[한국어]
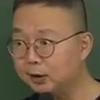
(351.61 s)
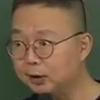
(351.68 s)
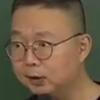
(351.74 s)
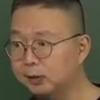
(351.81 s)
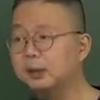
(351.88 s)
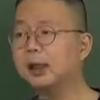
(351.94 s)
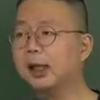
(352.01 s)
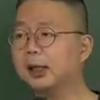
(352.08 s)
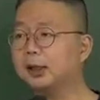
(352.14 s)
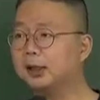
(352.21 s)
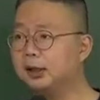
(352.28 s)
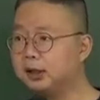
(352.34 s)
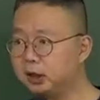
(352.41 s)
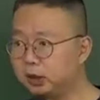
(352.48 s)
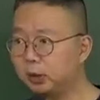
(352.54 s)
그러면
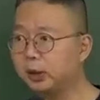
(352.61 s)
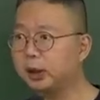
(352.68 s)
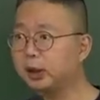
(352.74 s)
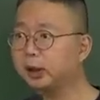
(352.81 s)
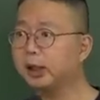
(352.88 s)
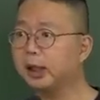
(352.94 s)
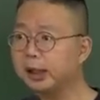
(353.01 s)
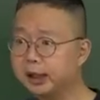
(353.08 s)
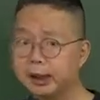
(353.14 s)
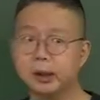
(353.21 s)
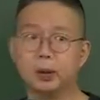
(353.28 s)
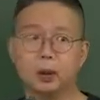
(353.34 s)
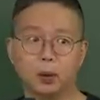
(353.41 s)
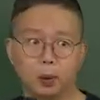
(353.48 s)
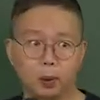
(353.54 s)
당연히 취소 대결을
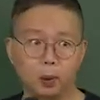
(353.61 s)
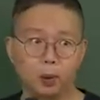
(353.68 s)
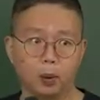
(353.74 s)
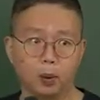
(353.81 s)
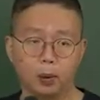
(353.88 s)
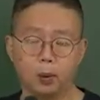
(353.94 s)
내리는 거고